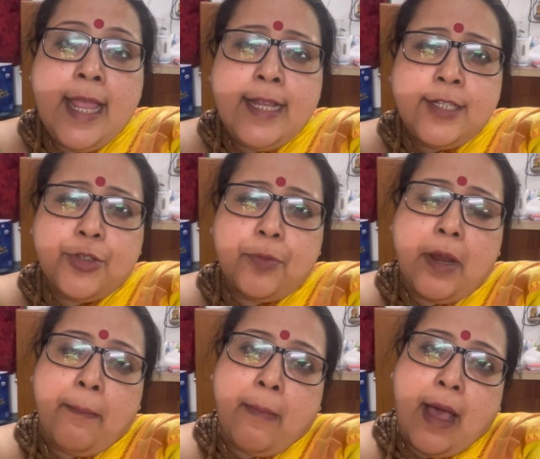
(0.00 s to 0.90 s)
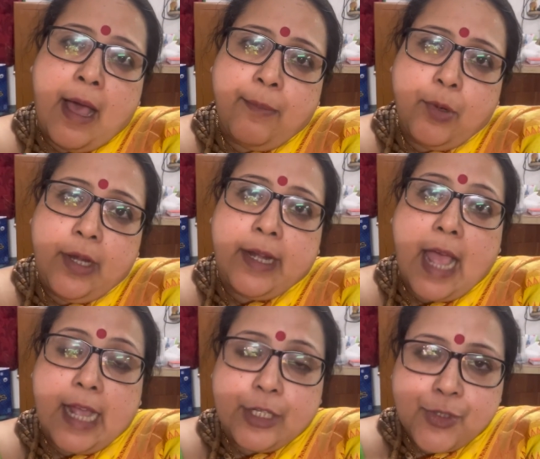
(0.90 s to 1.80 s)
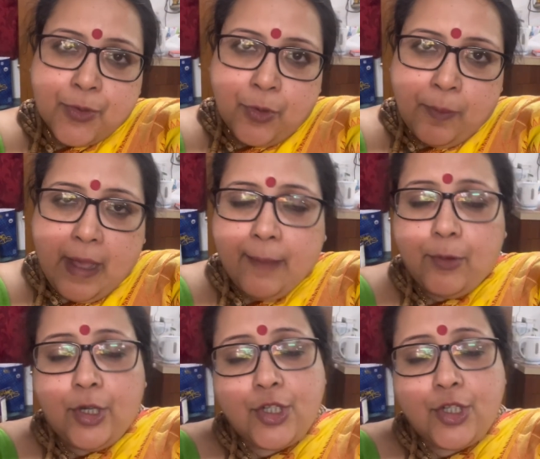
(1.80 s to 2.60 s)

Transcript: এই যে তোমরা মা বলে ডাকছো মা বলে